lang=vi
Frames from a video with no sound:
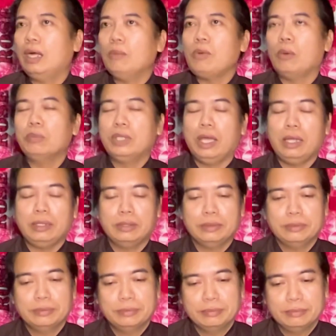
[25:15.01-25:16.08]
ông không chết
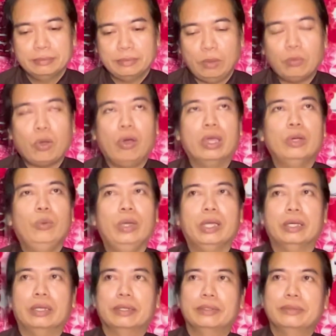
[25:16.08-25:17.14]
ông còn
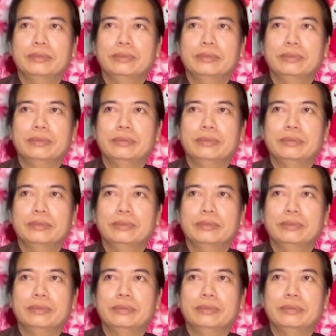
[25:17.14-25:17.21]
nguyên à